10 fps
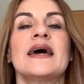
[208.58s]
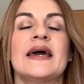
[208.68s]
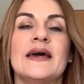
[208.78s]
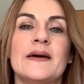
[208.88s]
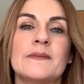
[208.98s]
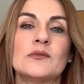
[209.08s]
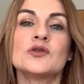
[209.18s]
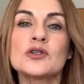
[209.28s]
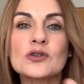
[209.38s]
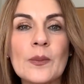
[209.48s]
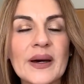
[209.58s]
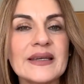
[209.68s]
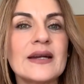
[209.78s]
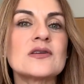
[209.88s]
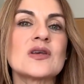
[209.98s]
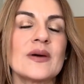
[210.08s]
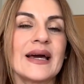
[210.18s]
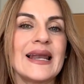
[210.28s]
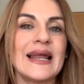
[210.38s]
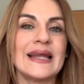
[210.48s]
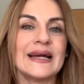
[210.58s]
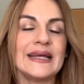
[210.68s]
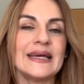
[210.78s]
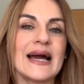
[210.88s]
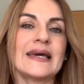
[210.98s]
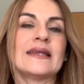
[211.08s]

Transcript: eh, muchos compañeros de Venga la Alegría